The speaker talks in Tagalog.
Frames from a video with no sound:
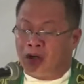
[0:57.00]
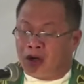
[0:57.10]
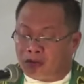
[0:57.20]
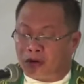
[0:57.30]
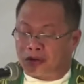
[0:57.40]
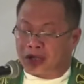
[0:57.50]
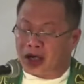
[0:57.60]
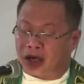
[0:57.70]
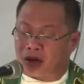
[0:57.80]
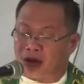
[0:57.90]

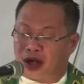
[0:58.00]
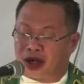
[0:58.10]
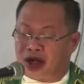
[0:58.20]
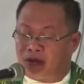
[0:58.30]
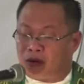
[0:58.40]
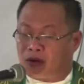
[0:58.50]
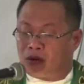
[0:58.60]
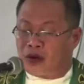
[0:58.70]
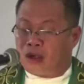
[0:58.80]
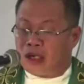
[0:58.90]
Busa kon ang
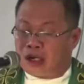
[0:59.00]
imong